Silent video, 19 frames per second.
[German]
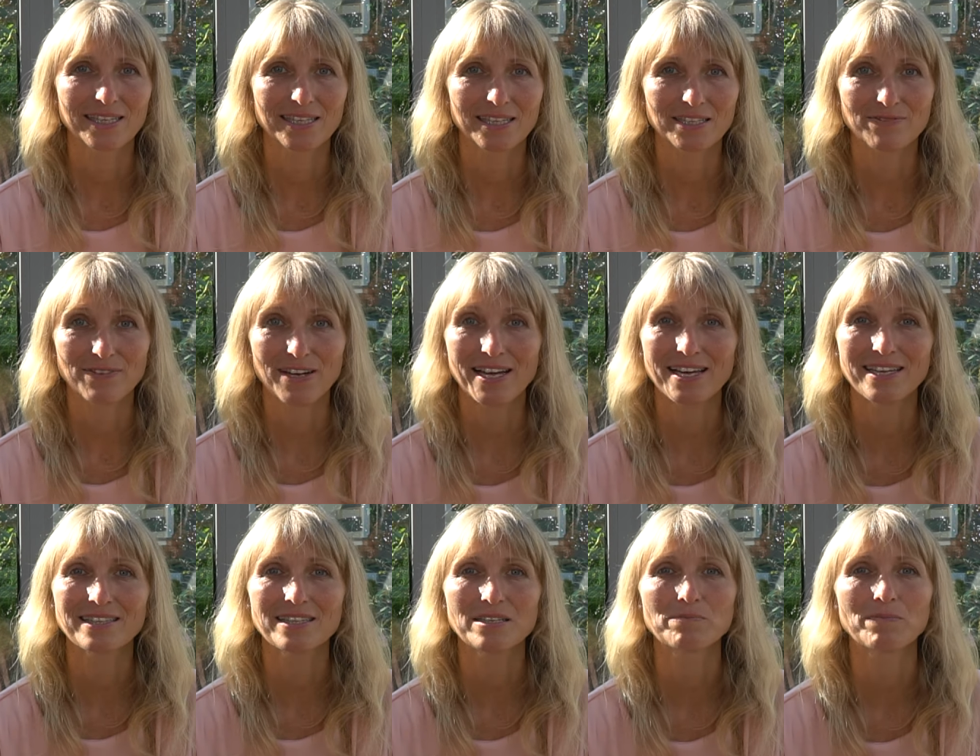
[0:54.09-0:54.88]
Das
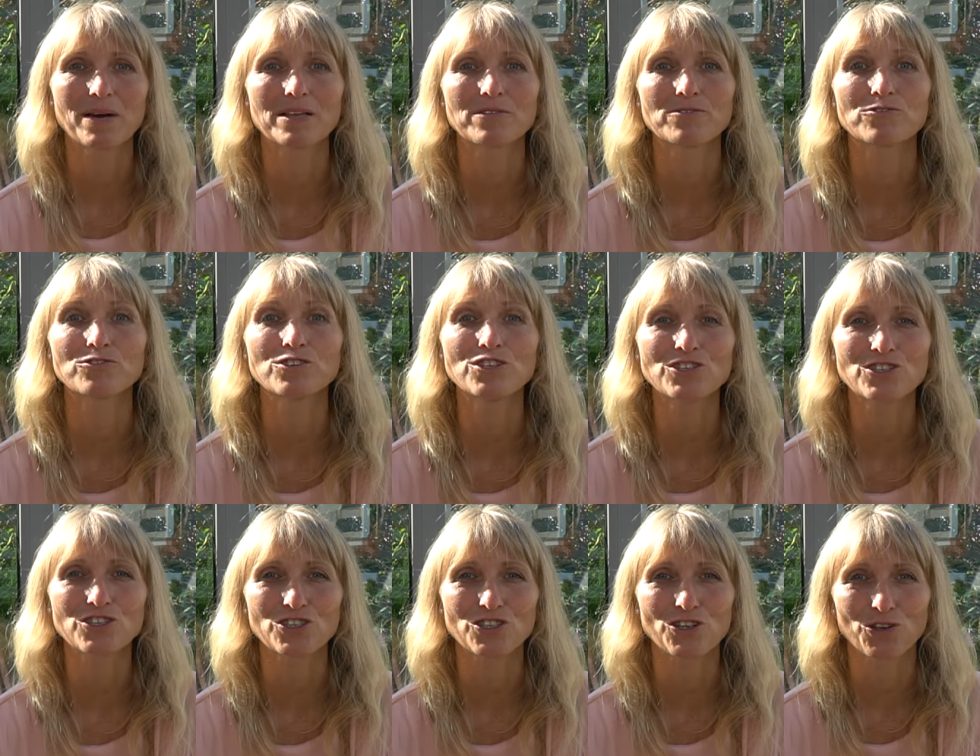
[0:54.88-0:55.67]
verändert meinen
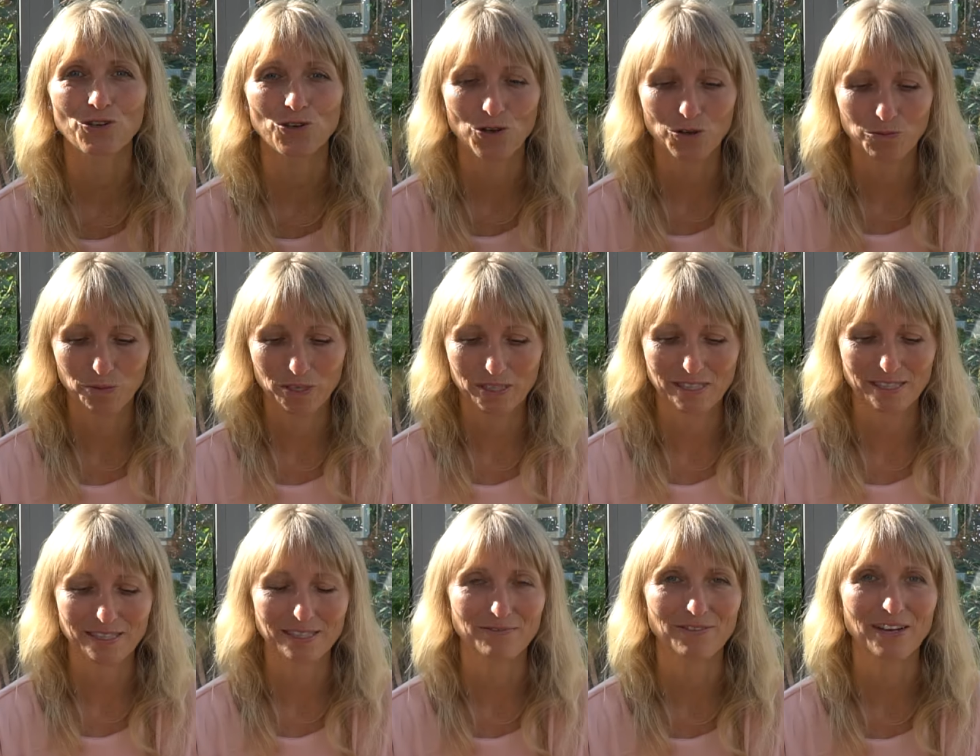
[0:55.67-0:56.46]
physischen Körper,
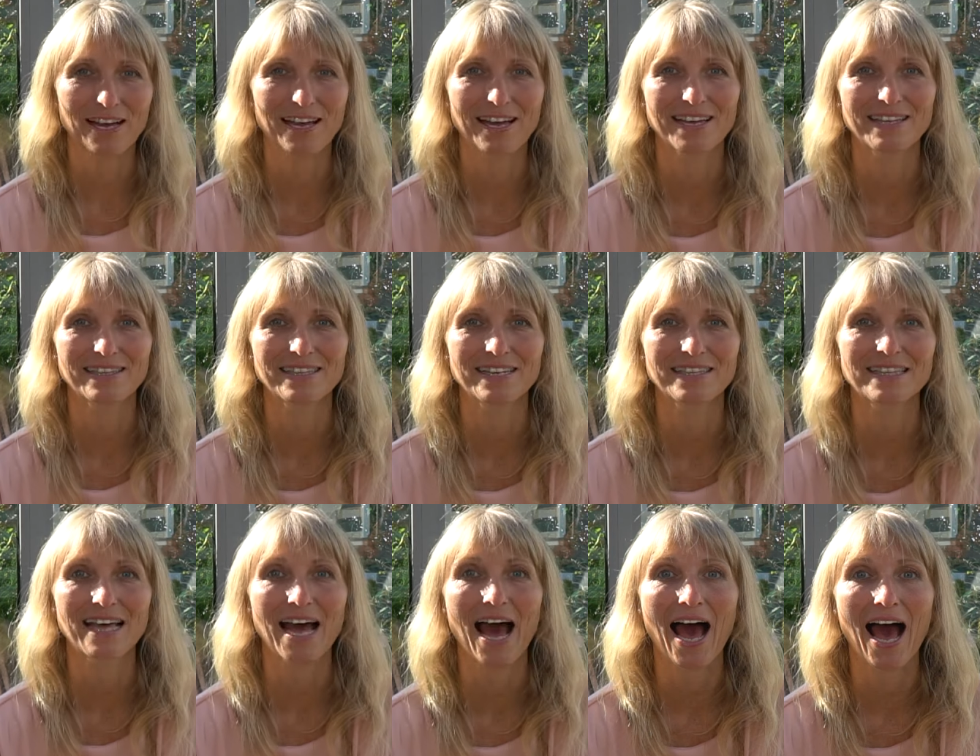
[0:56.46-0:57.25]
das
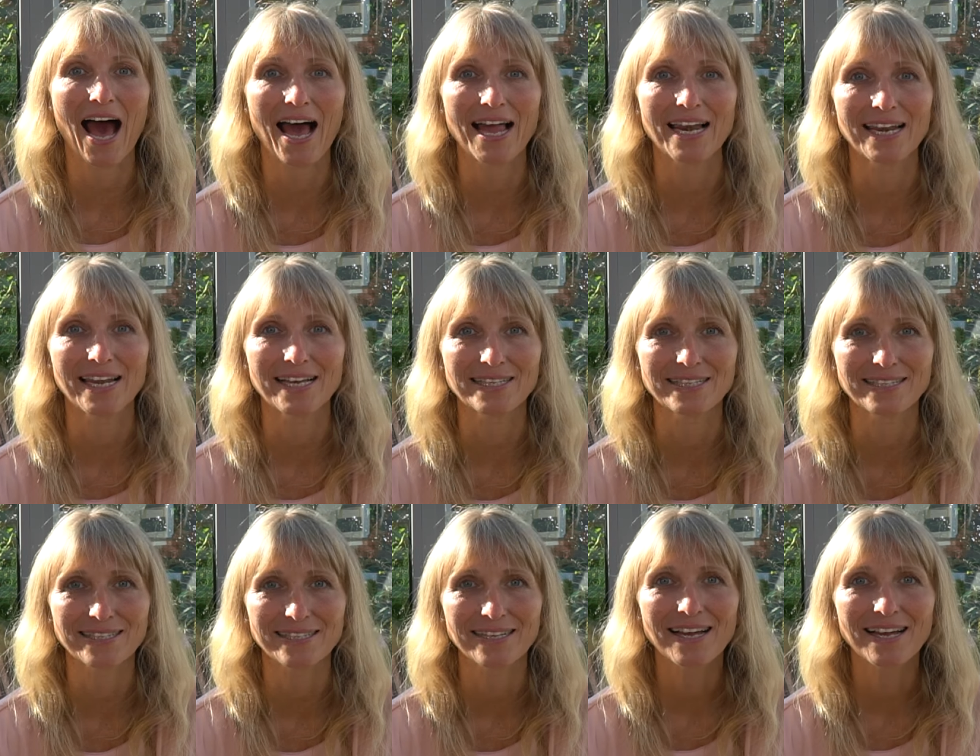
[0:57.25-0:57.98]
verändert alles.